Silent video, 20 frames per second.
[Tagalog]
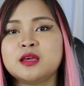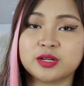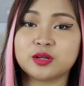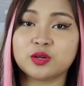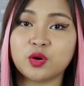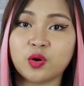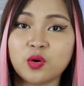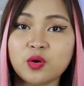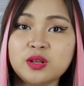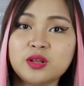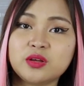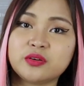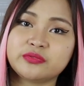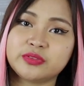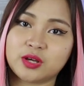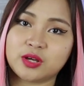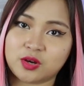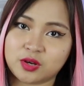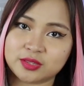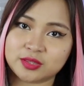The goal
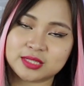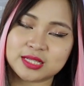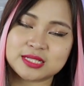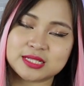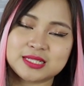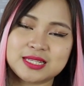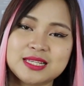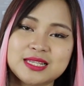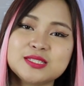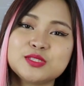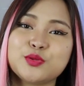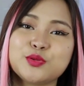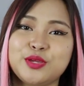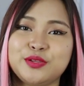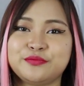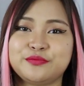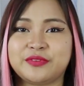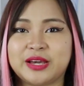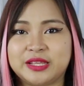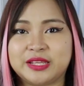of the contest is to
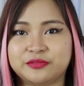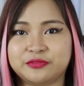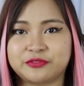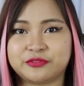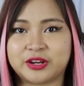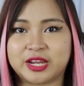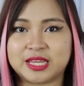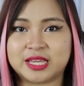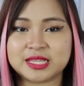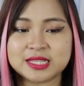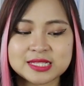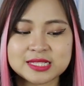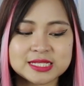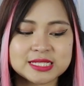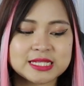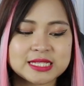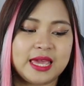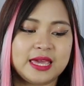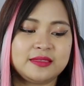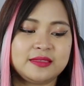invite
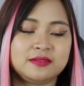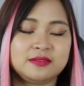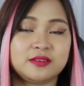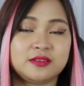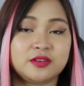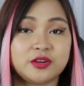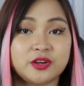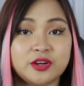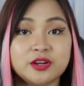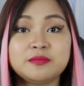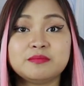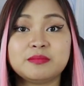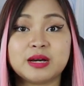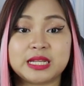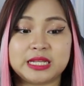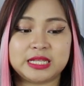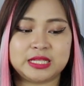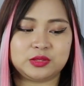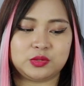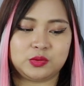friends and earn
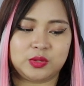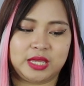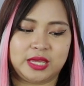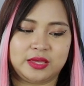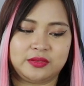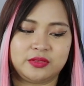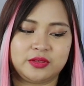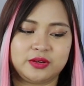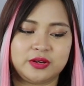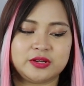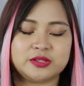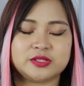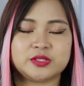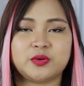money together.